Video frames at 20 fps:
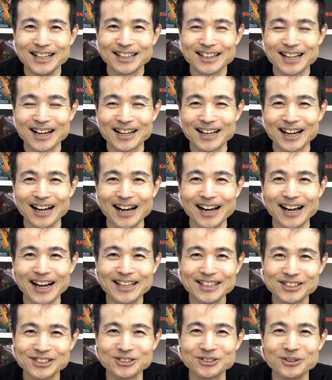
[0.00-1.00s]
なんか
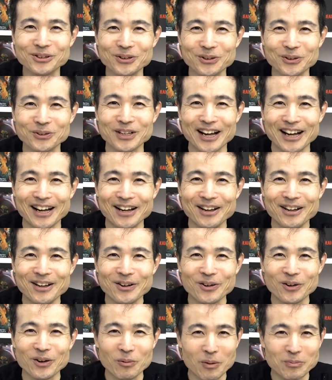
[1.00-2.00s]
俳句のような
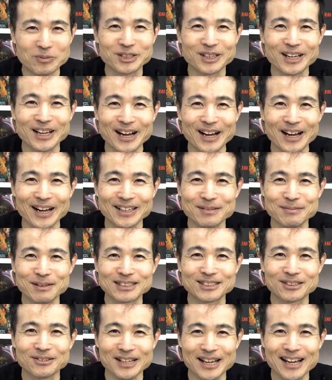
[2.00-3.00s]
趣がありま
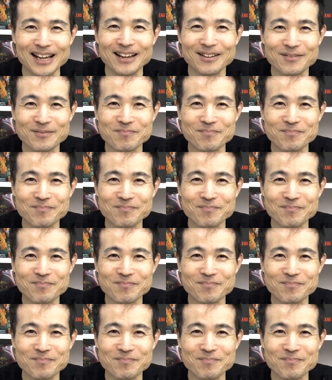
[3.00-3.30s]
すよね。